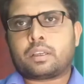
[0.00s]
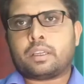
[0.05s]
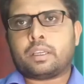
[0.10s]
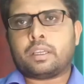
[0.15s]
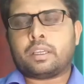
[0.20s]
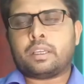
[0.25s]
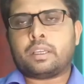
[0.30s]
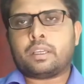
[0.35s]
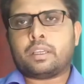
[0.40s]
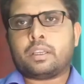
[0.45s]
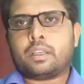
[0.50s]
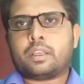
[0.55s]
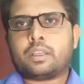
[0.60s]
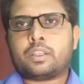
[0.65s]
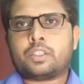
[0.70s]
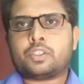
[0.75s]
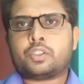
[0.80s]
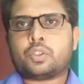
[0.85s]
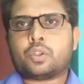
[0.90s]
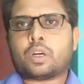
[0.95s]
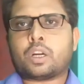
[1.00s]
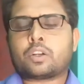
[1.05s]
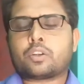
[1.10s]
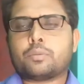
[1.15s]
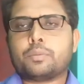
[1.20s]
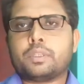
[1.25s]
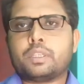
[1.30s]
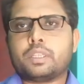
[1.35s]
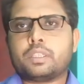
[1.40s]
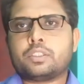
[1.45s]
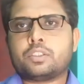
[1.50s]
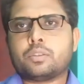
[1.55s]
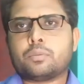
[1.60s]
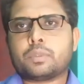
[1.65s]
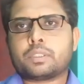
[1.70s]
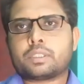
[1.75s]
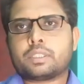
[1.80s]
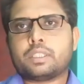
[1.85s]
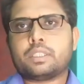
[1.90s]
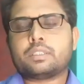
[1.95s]
कि जो ऑटोमेटिक जो
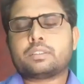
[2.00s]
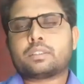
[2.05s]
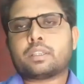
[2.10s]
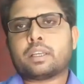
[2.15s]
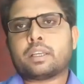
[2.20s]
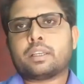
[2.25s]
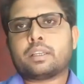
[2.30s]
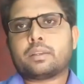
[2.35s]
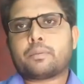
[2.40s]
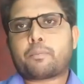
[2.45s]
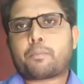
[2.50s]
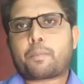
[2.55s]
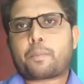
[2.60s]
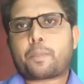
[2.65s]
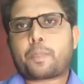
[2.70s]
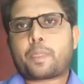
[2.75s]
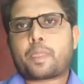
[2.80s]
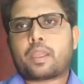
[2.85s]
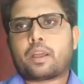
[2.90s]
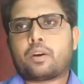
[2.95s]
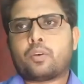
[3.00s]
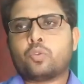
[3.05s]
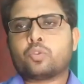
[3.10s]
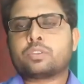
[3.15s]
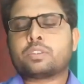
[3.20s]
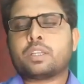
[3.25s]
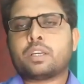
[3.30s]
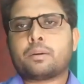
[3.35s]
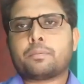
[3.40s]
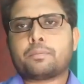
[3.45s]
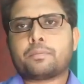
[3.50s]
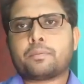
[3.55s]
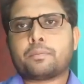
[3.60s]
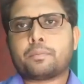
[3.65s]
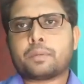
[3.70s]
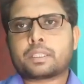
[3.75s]
मशीन्स है उसे आप